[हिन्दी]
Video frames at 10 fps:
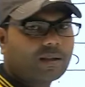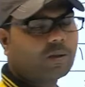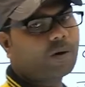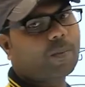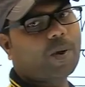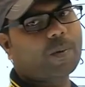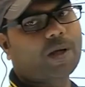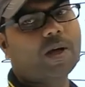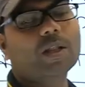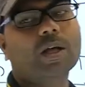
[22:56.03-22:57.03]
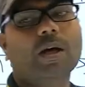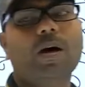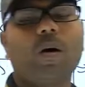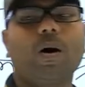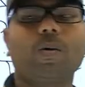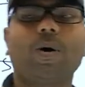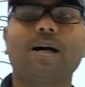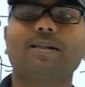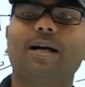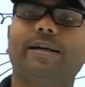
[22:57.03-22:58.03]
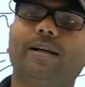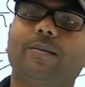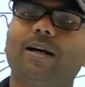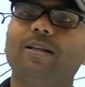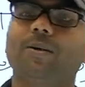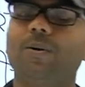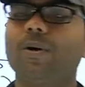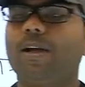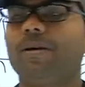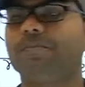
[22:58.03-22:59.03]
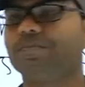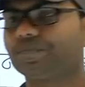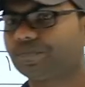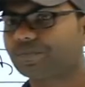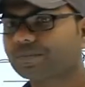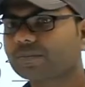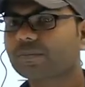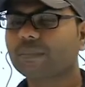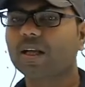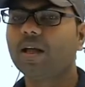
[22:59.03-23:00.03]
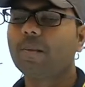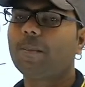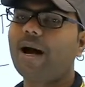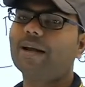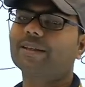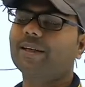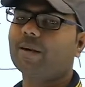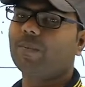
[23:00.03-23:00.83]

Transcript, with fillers: दौरे पर भी गए थे और वहां जाने के बाद इन्होंने भारत की एक